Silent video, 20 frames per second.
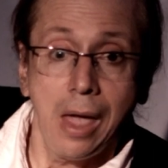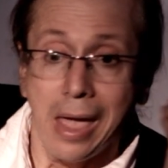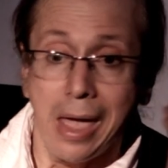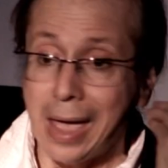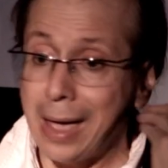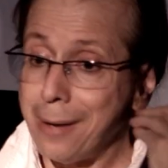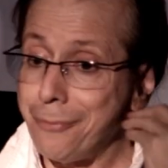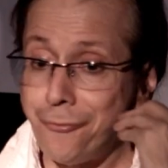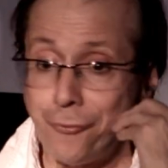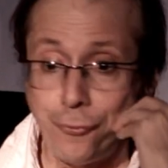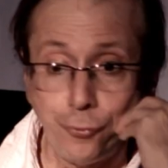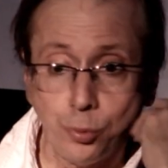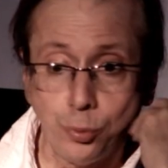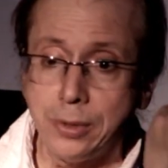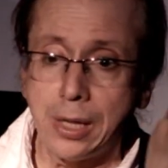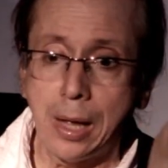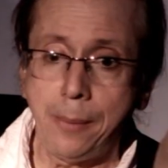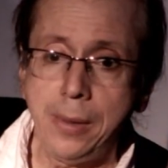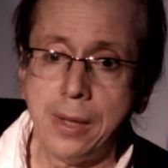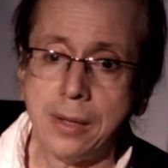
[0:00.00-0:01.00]
é
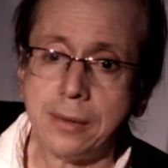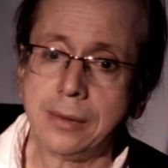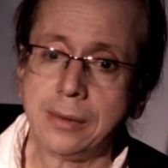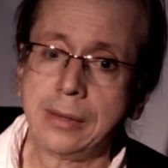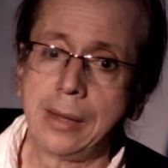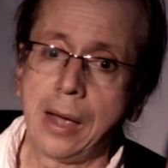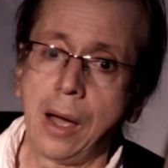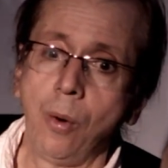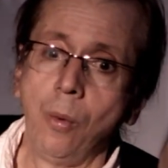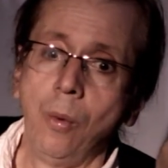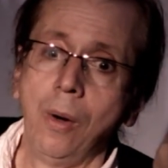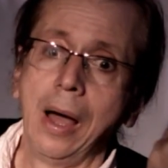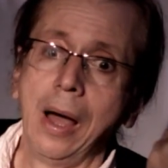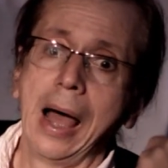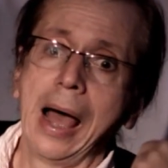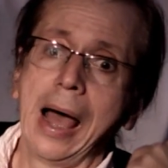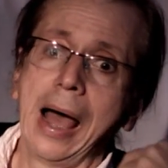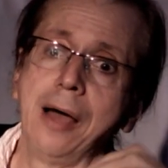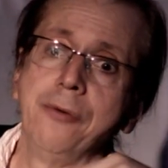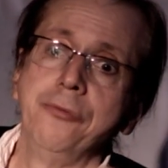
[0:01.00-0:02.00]

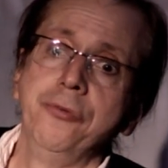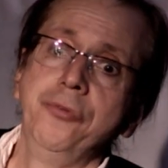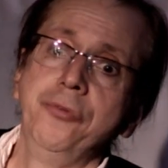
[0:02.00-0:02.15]
fundamental a,